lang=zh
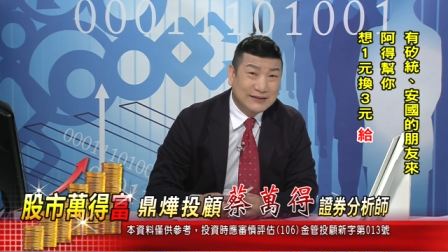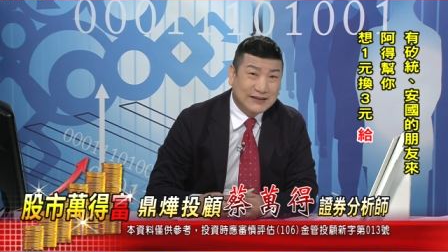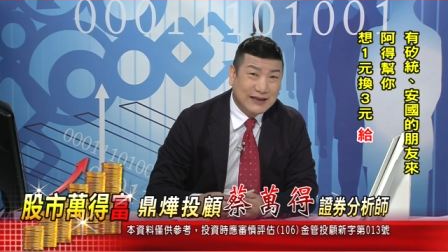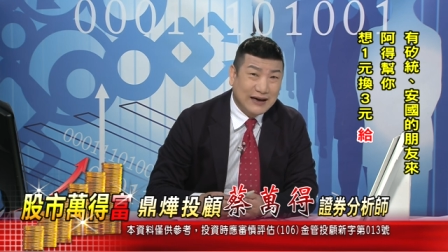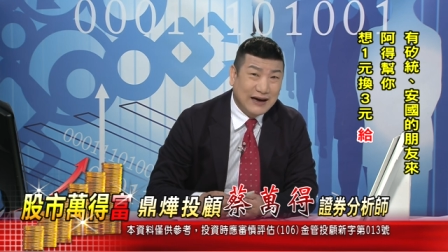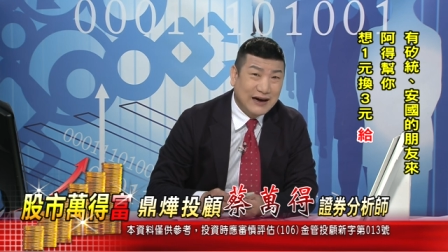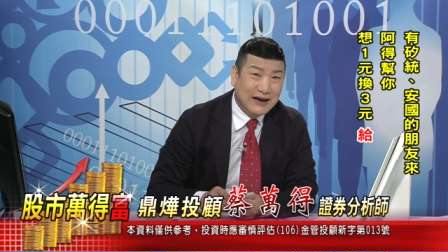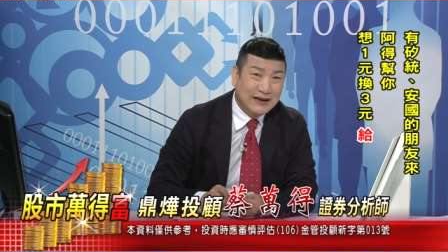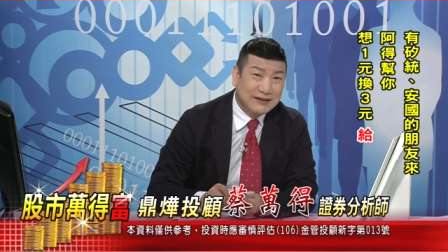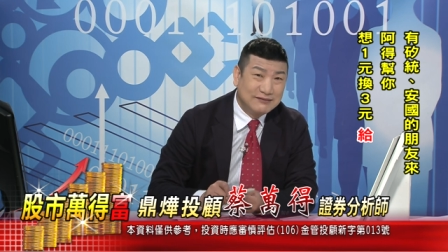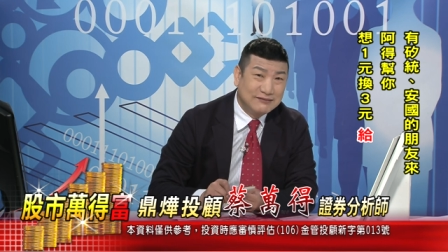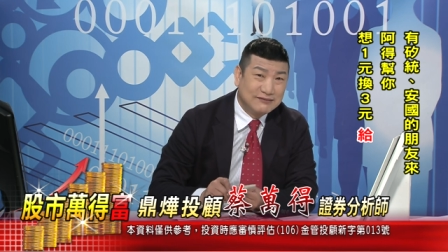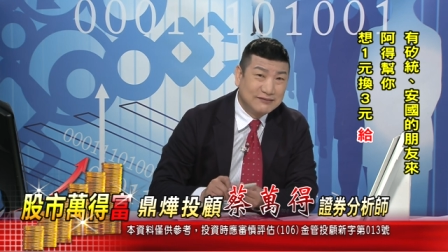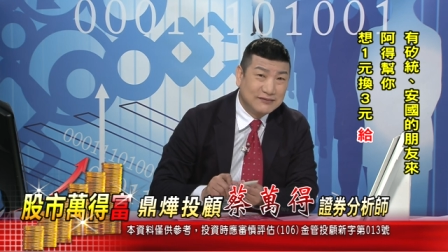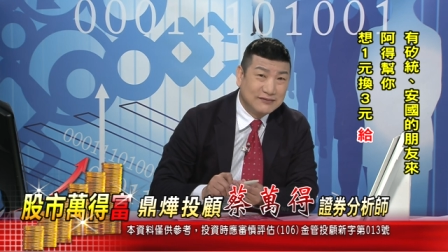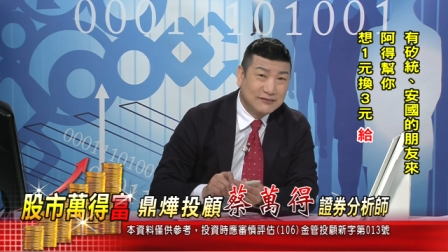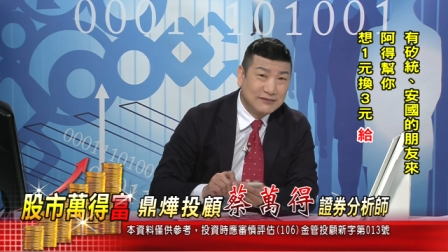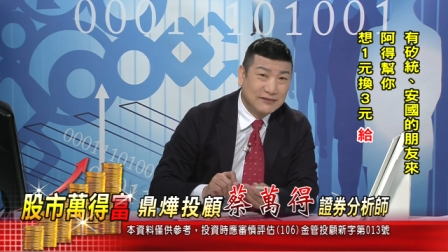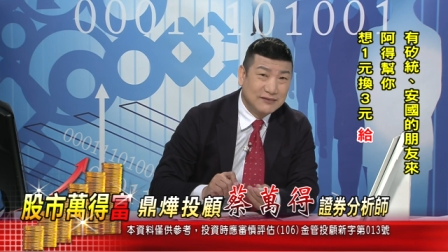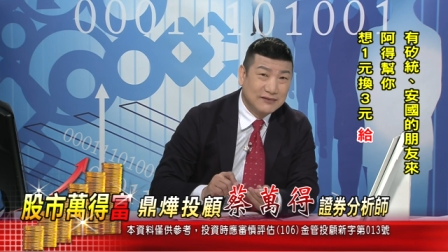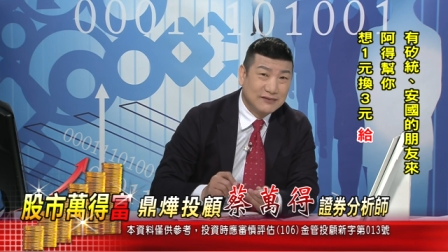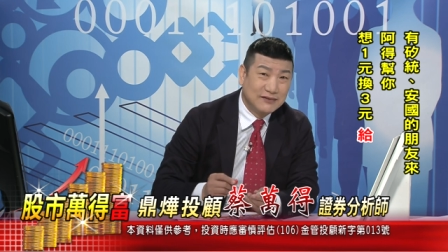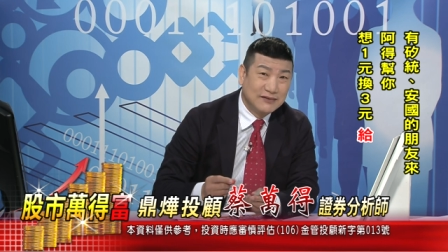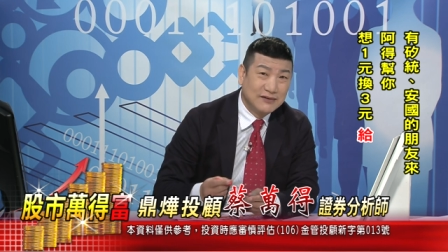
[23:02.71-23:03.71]
谈。
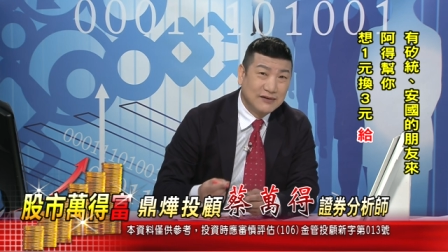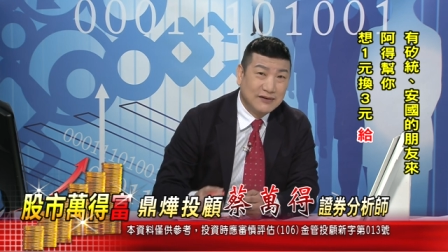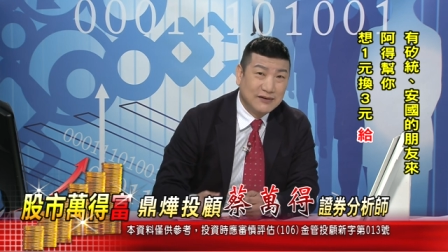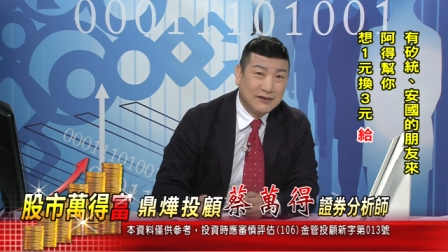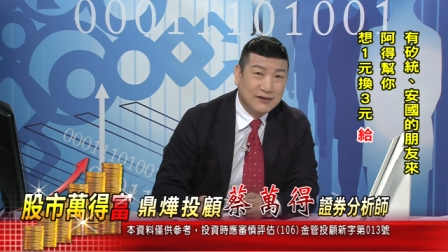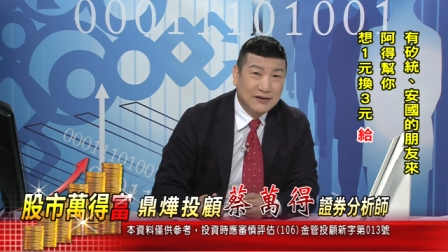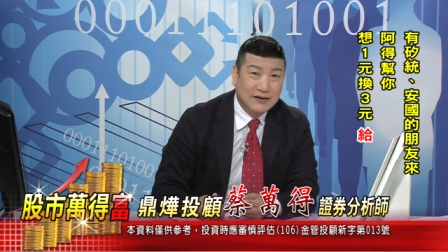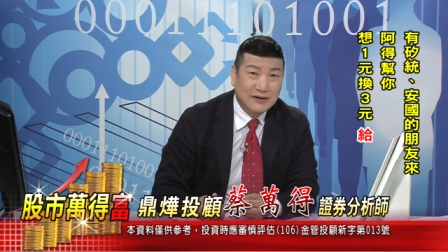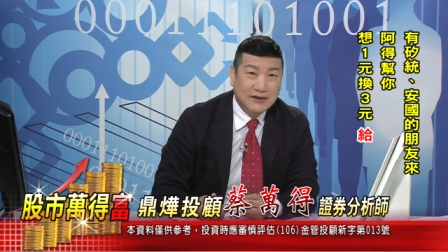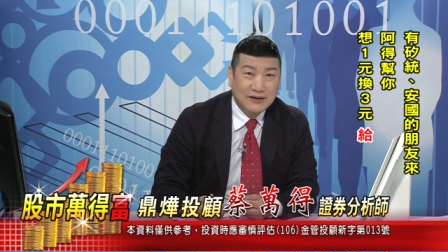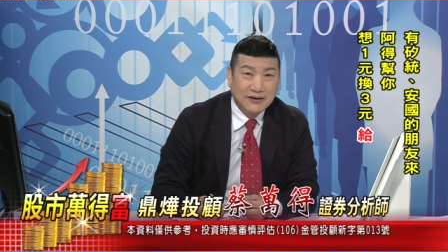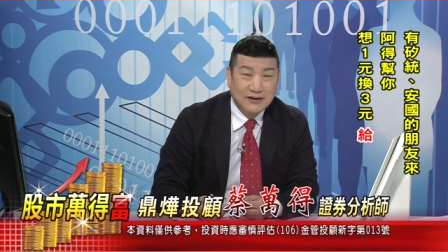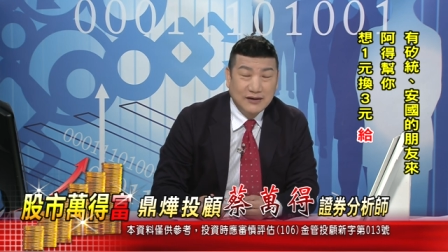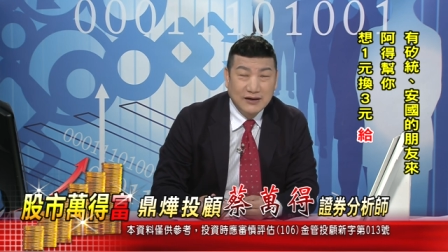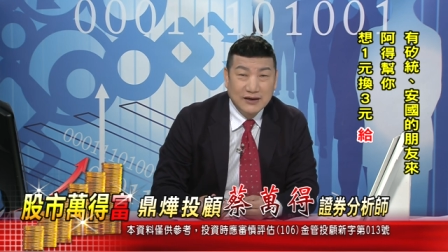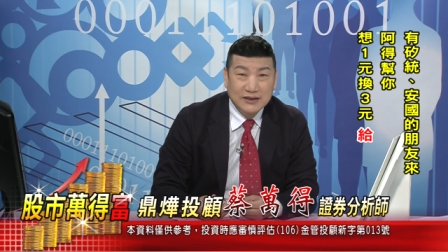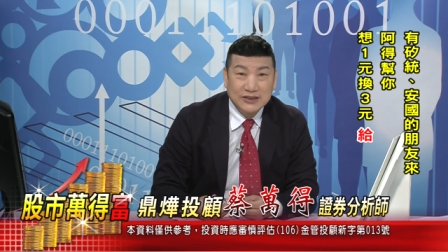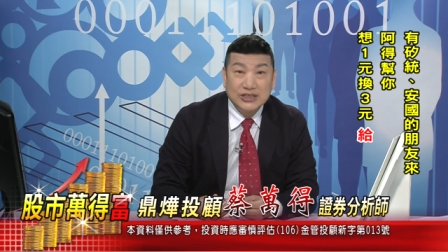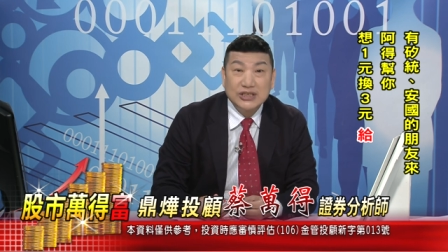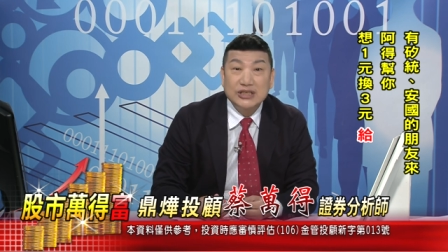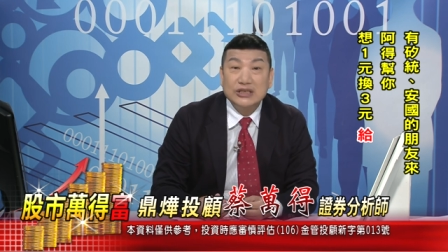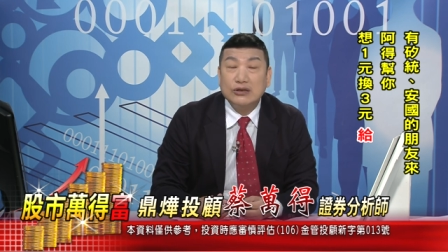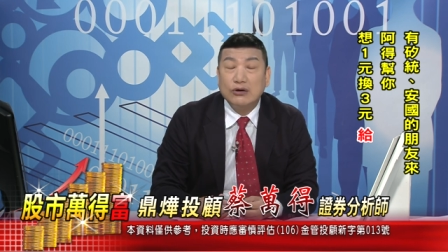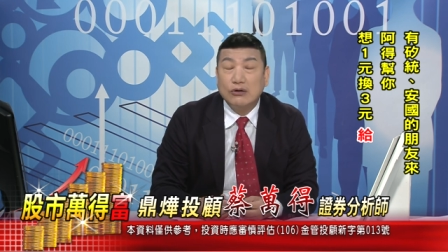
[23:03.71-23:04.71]

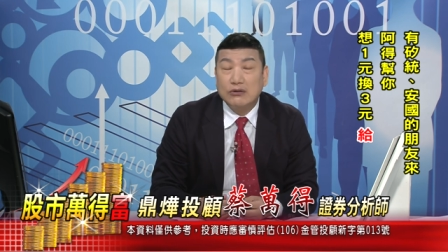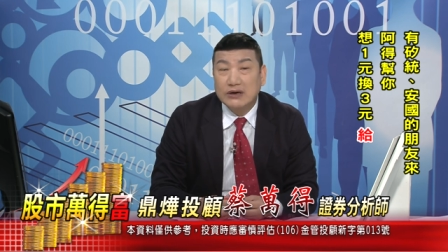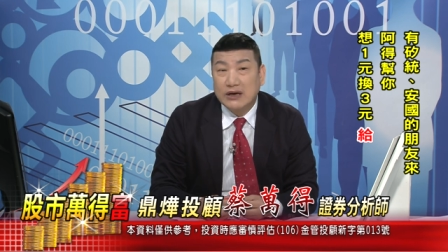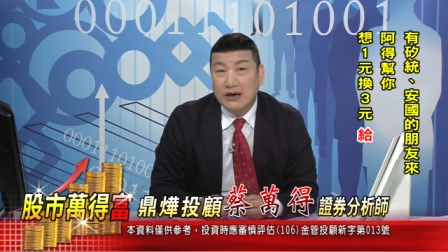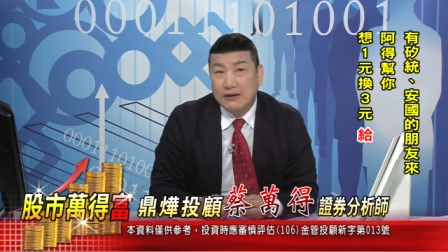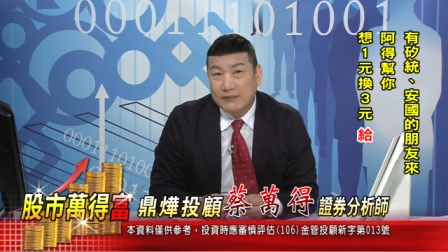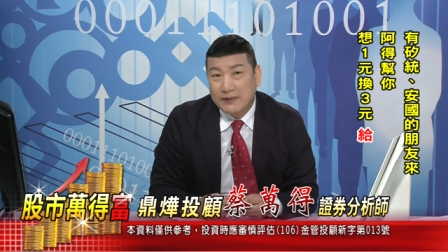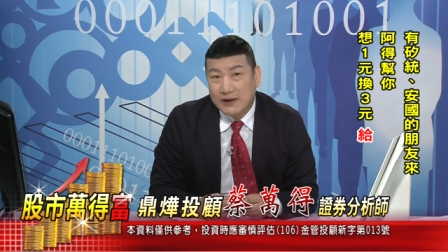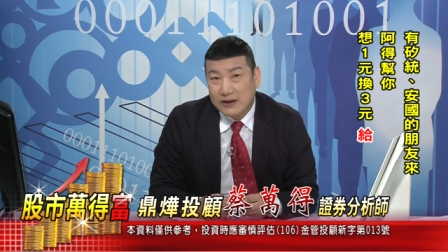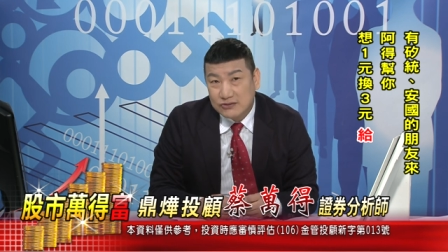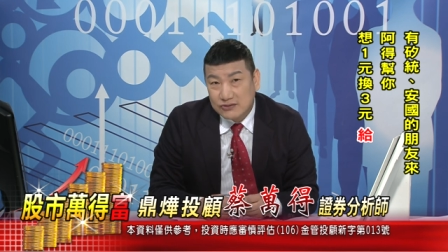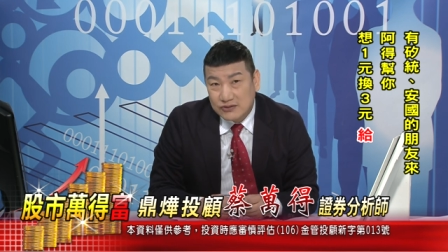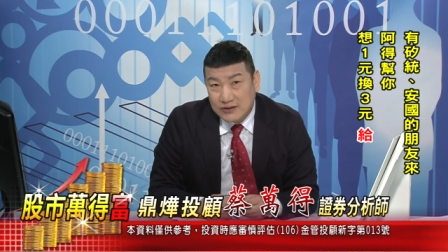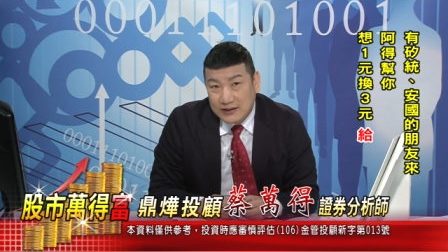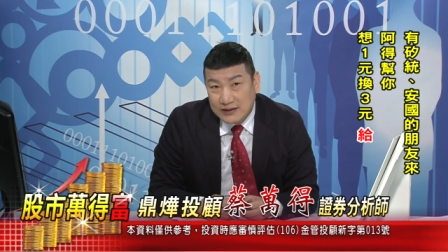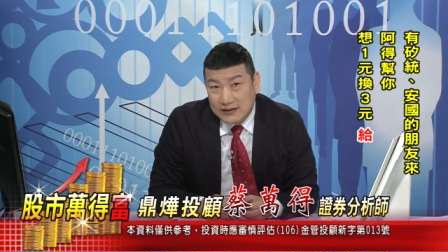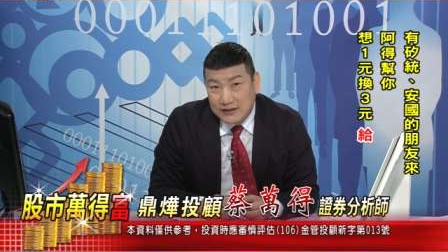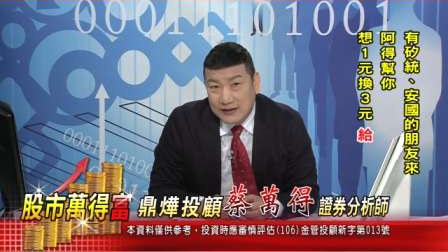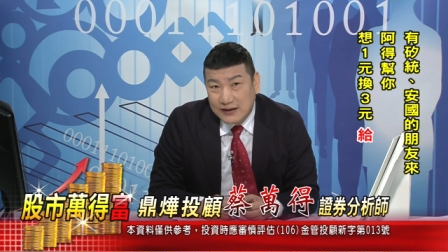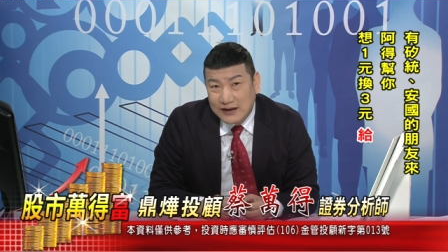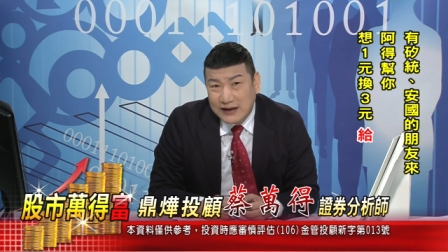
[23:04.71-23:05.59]
系统要不要转？